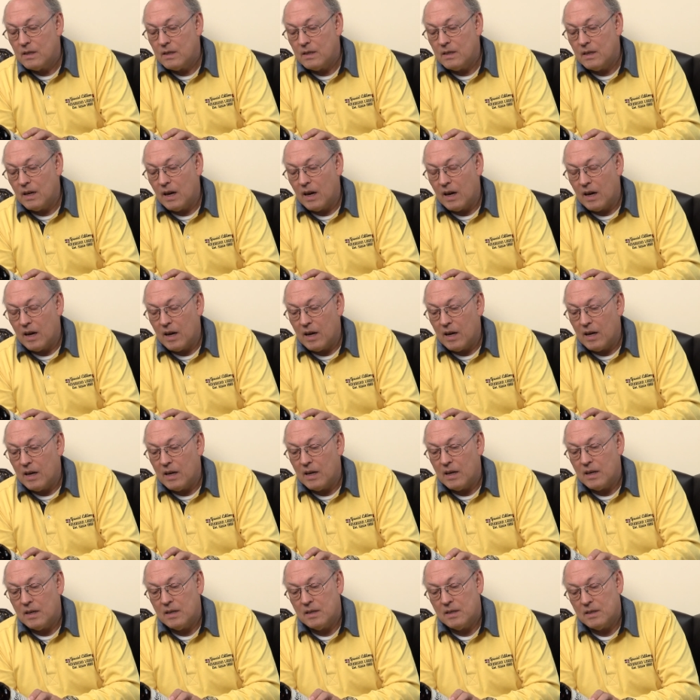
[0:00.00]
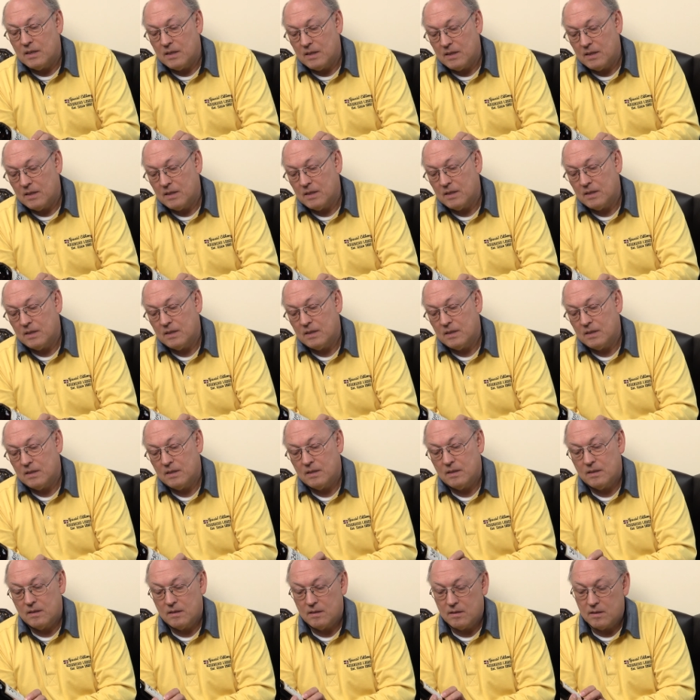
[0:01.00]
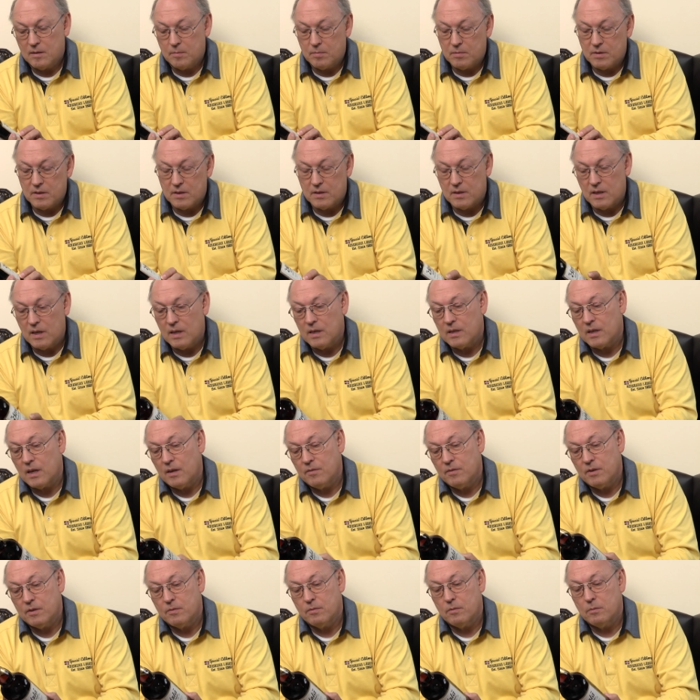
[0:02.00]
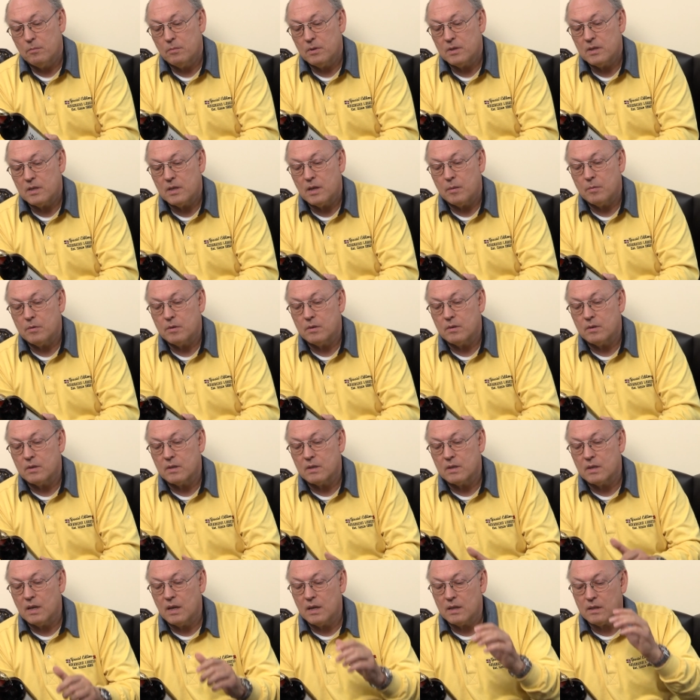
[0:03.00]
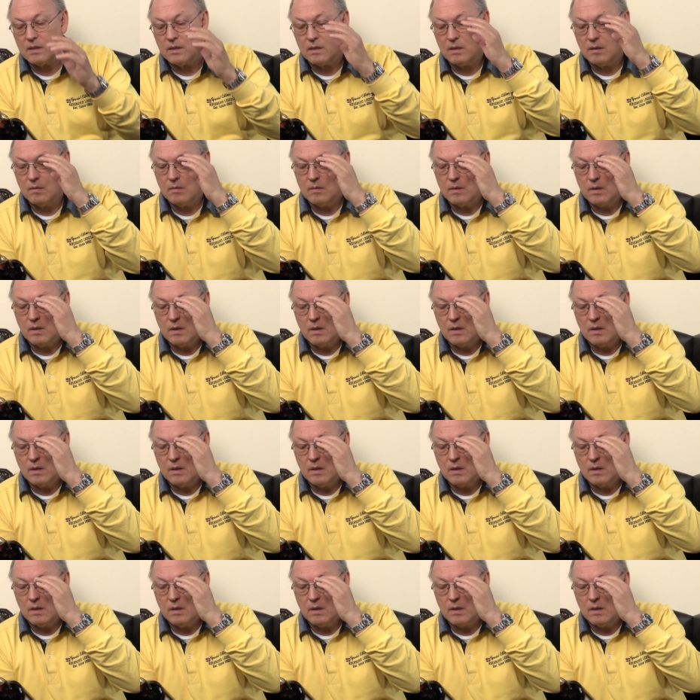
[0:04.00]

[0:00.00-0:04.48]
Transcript: Ja, 70 Zell, 43 das habe ich schon gesagt.